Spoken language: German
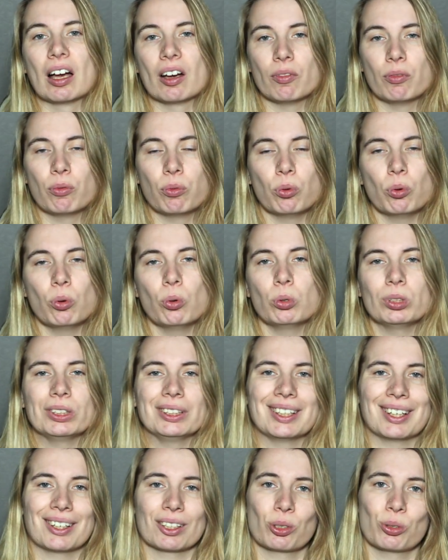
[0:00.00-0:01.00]
wo
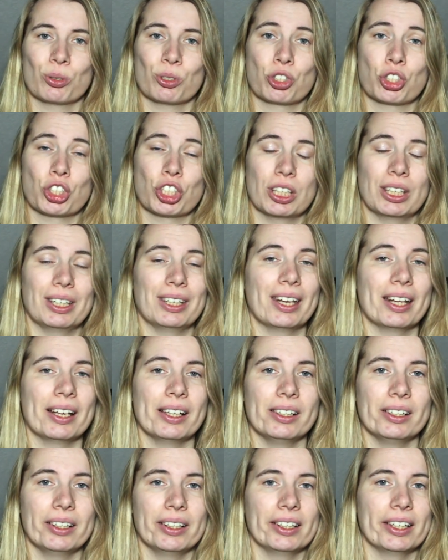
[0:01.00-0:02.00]
die Akkus
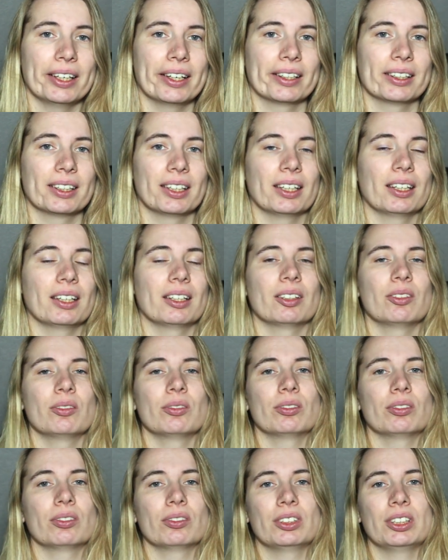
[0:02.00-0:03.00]
schnell leer
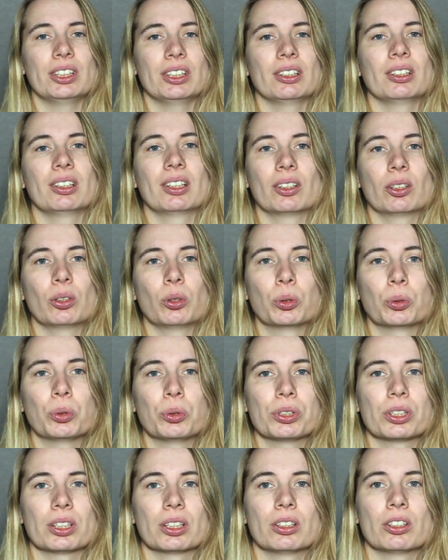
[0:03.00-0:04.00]
gehen, die einen
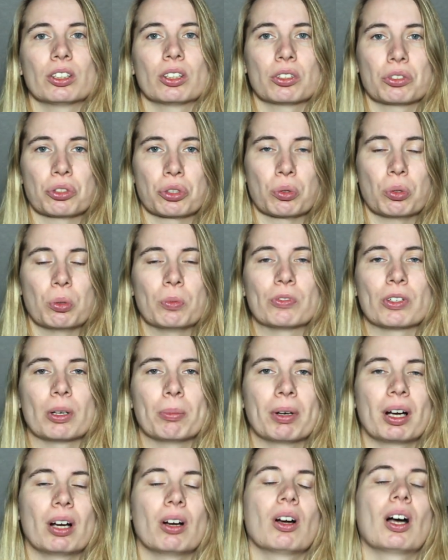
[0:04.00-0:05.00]
größeren
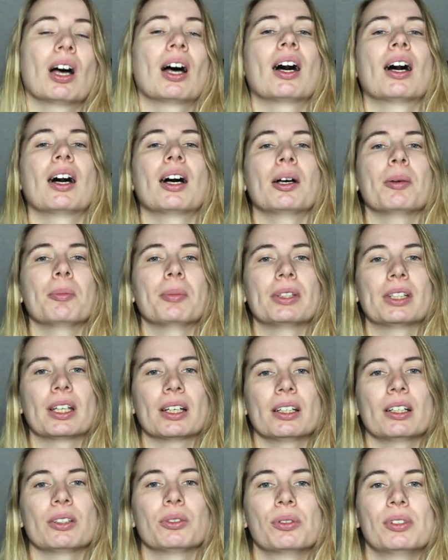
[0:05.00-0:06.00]
Stromverbrauch haben,
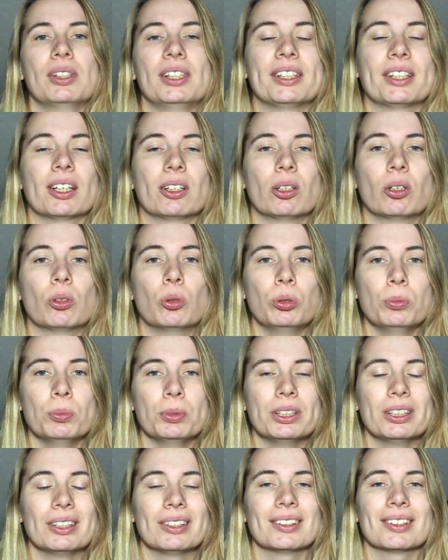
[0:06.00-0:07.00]
da natürlich
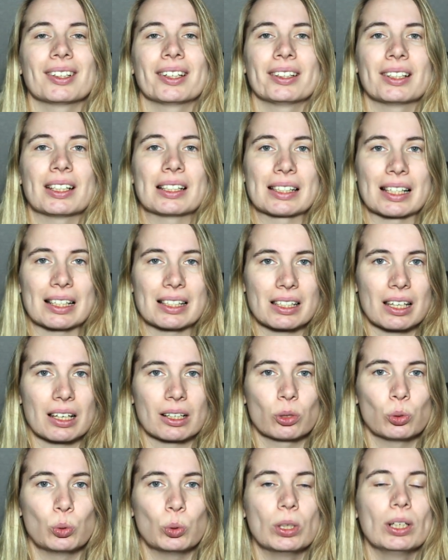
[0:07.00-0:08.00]
unbedingt ein
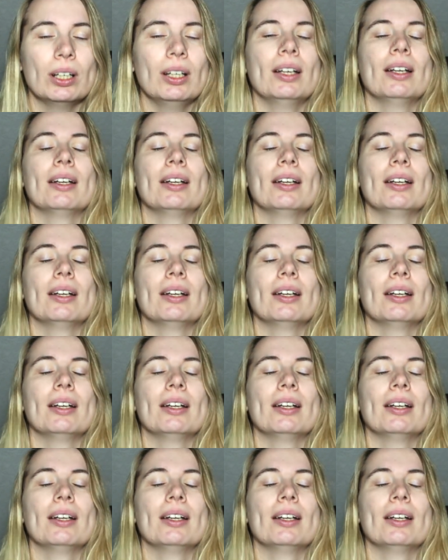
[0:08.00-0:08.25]
Ersatzakku